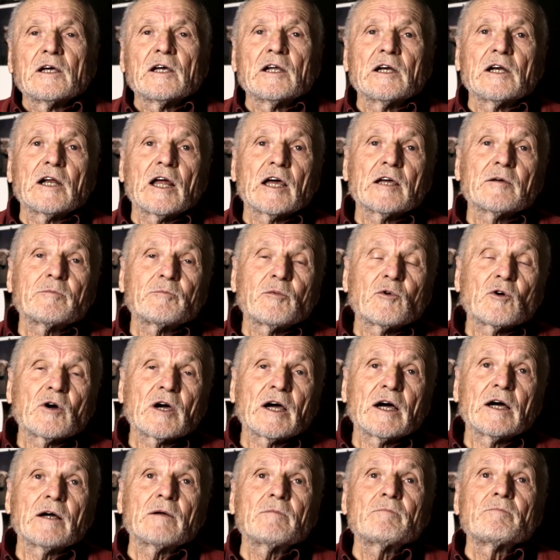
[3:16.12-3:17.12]
En la
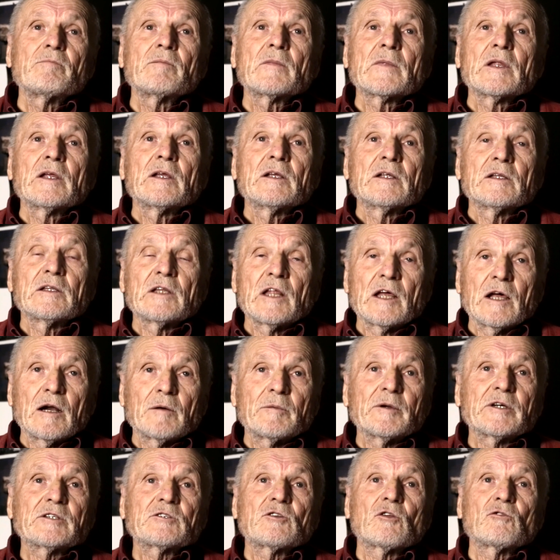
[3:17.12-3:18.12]
época de
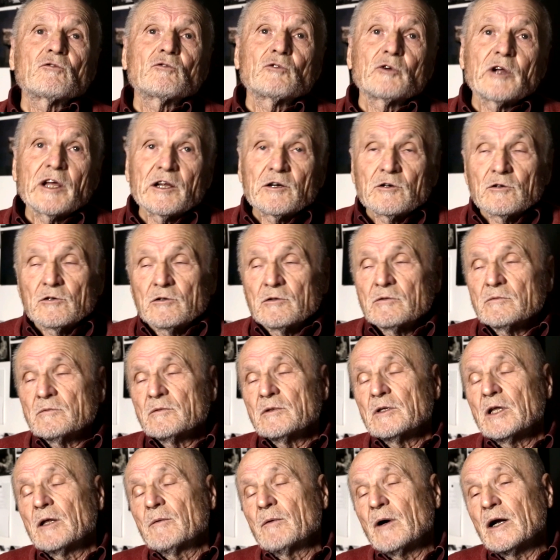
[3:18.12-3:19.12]
Alberto Durero,
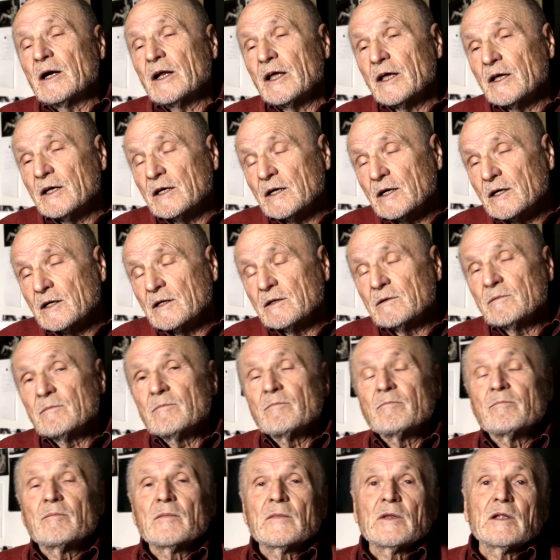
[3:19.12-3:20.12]
de Van Eyck,
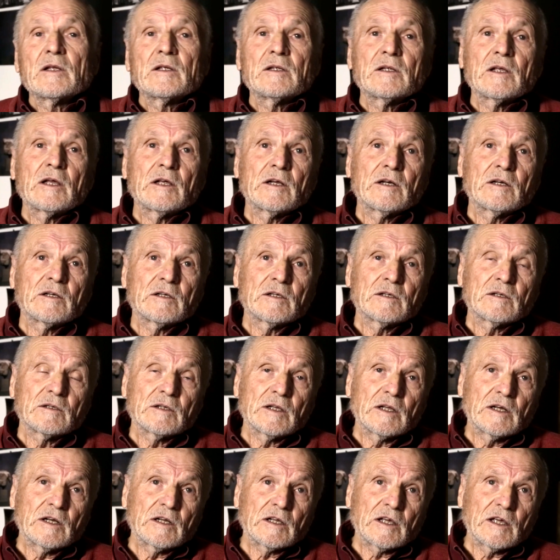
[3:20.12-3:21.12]

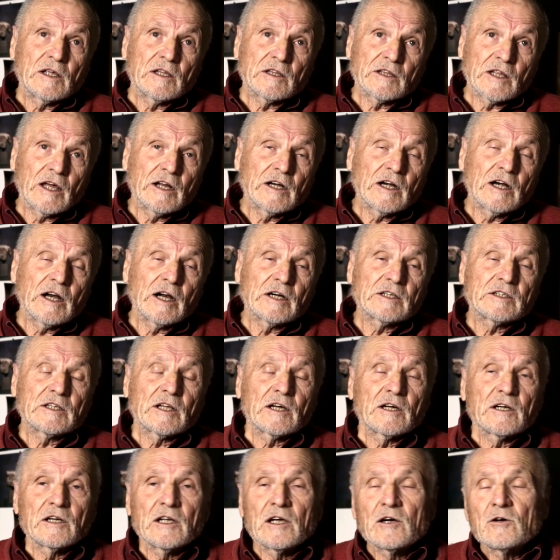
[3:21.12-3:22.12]
quizá en el
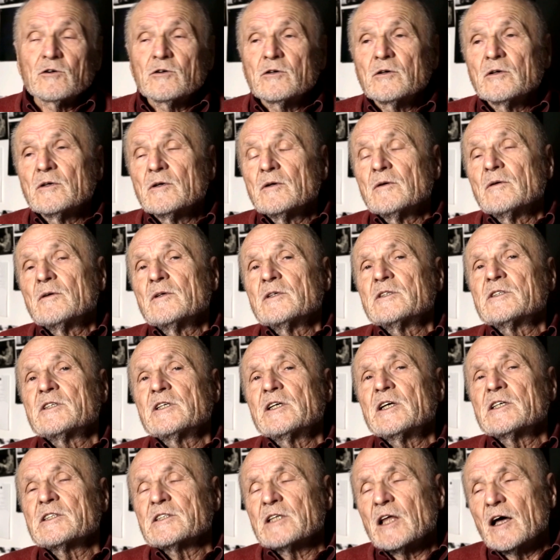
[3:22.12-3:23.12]
arte griego,
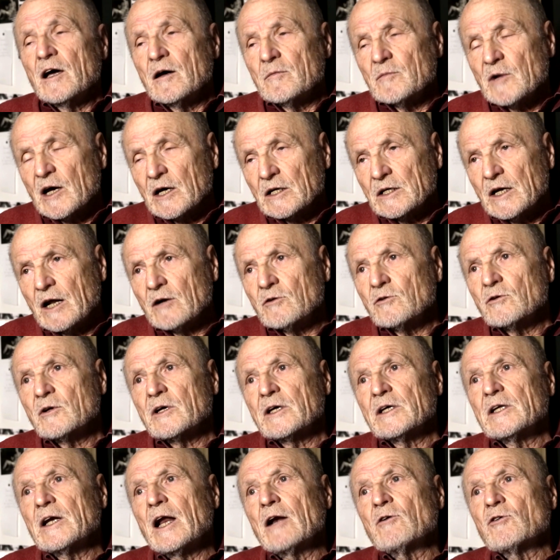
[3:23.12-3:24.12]
sí estaba más claro
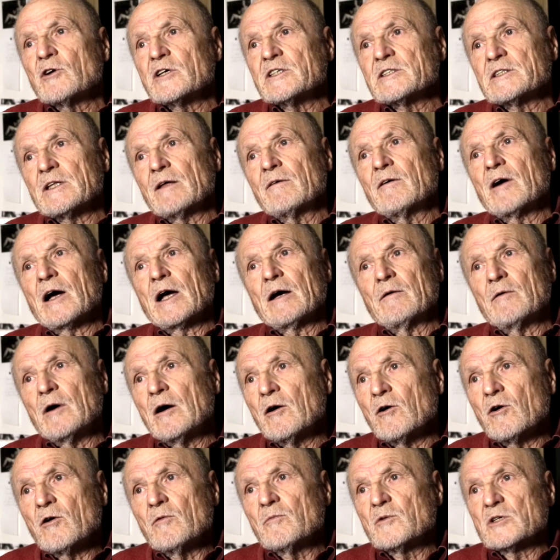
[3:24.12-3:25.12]
qué era lo que estaba
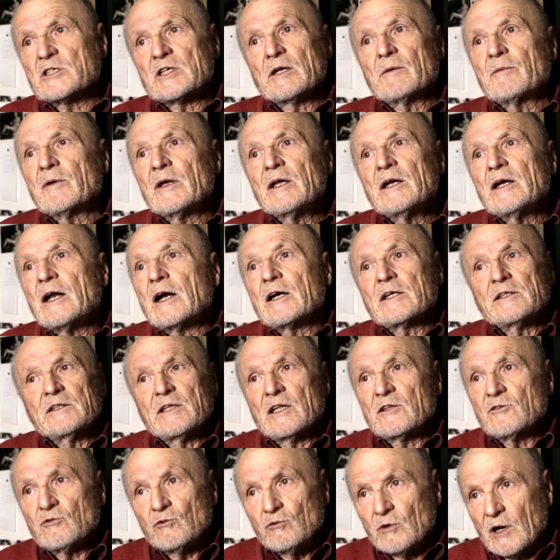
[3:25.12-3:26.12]
acabado, como se ve en la
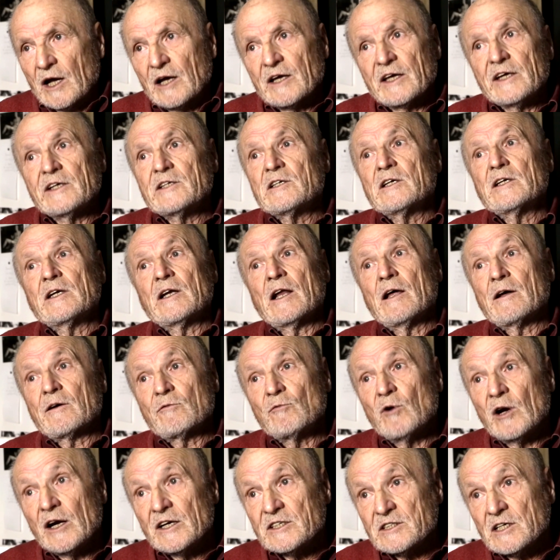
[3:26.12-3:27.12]
arquitectura, qué es
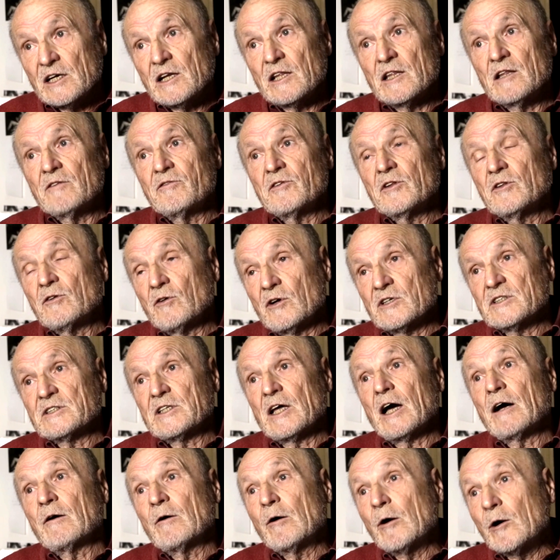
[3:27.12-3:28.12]
cuál es el edificio que
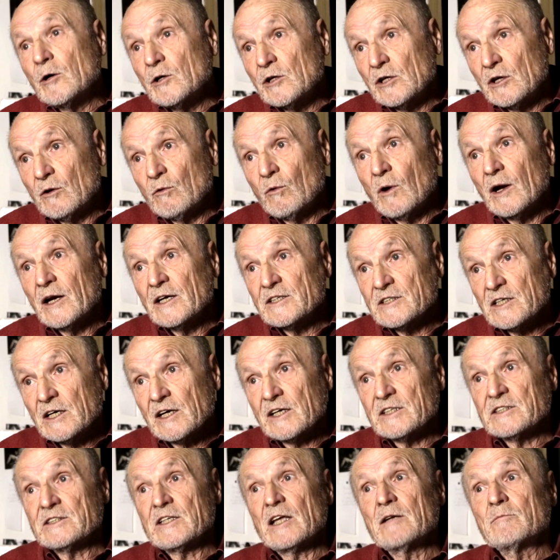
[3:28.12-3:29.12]
está acabado y cuál es
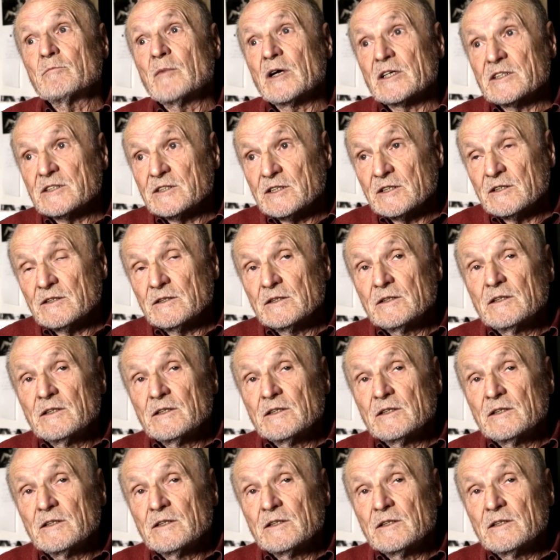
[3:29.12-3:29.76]
el que está en marcha.